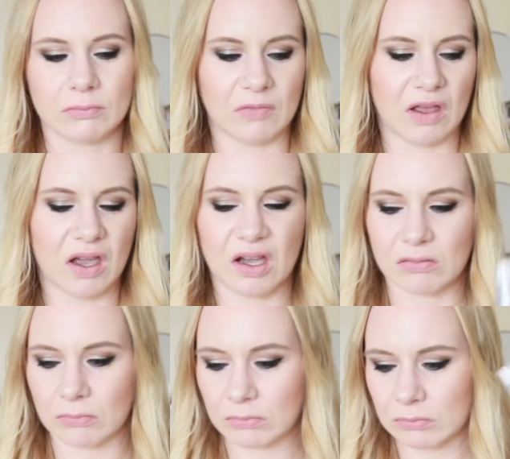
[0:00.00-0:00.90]
Ja,
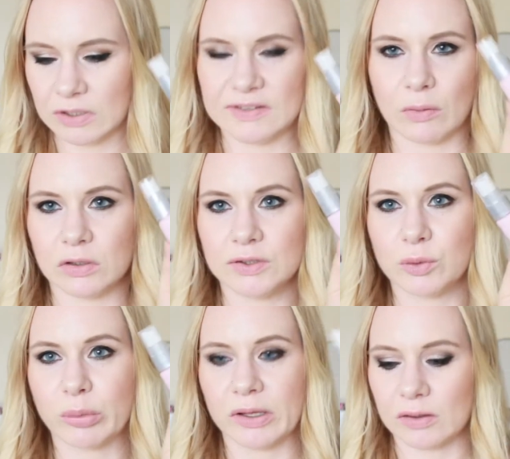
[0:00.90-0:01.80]
Jetzt auch nicht so
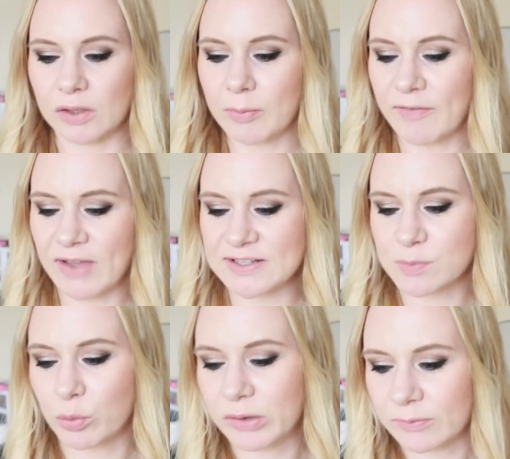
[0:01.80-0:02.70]
prickelnd, aber werden es
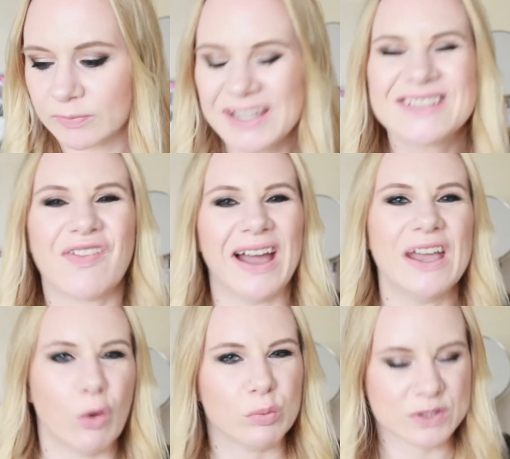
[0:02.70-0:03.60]
probieren. Es war
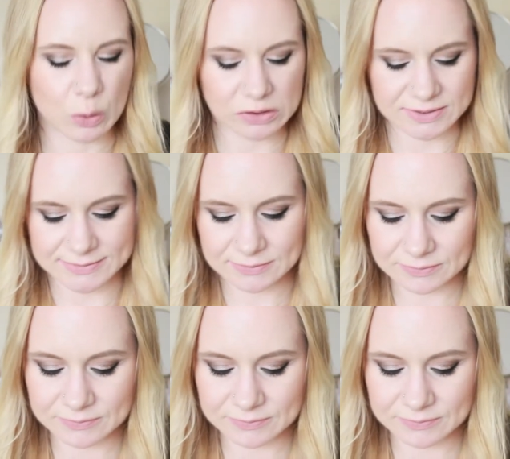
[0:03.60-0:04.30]
ja umsonst.